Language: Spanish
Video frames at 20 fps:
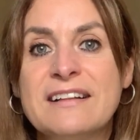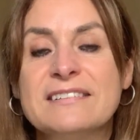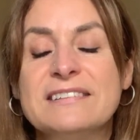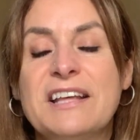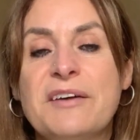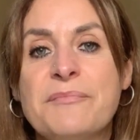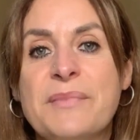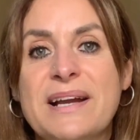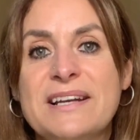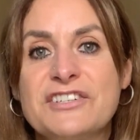
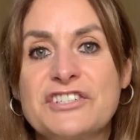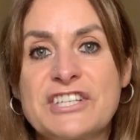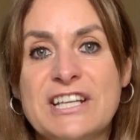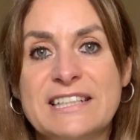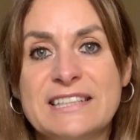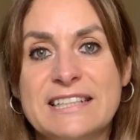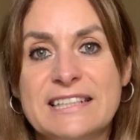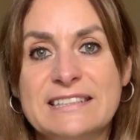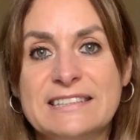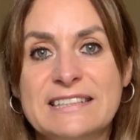de malos
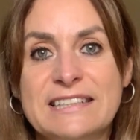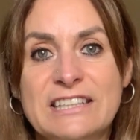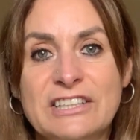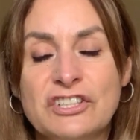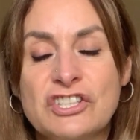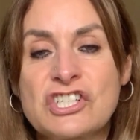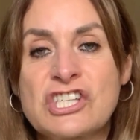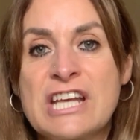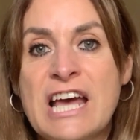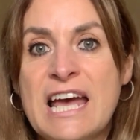
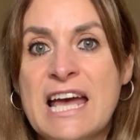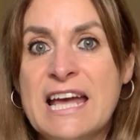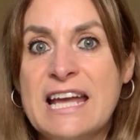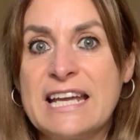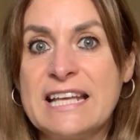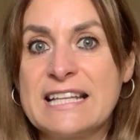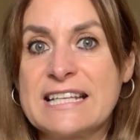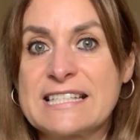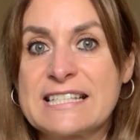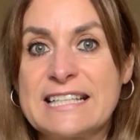entendidos
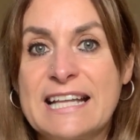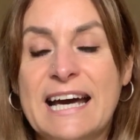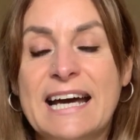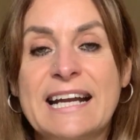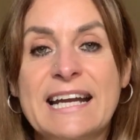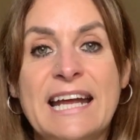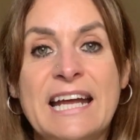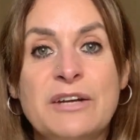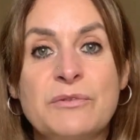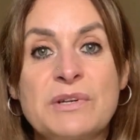y de
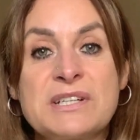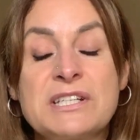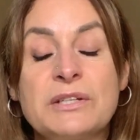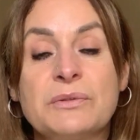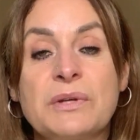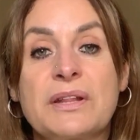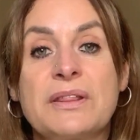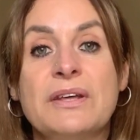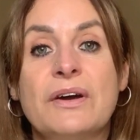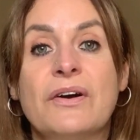estar en una
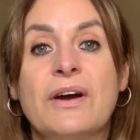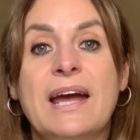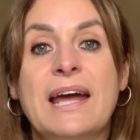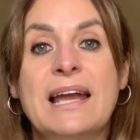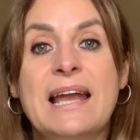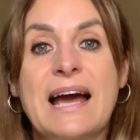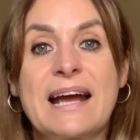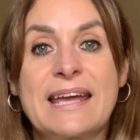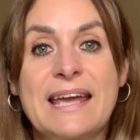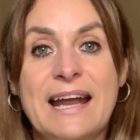situación
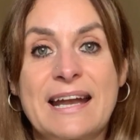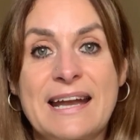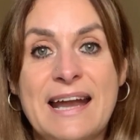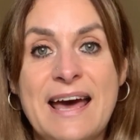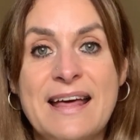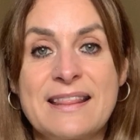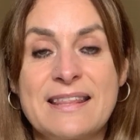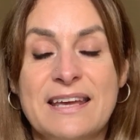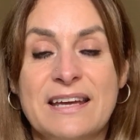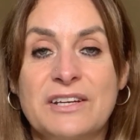en la que a
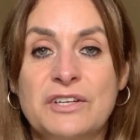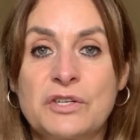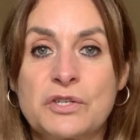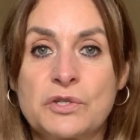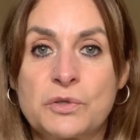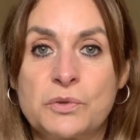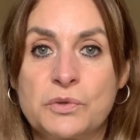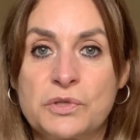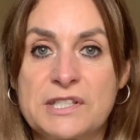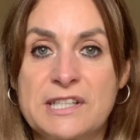nadie
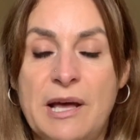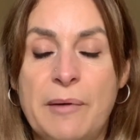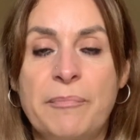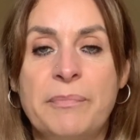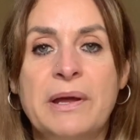nos gusta.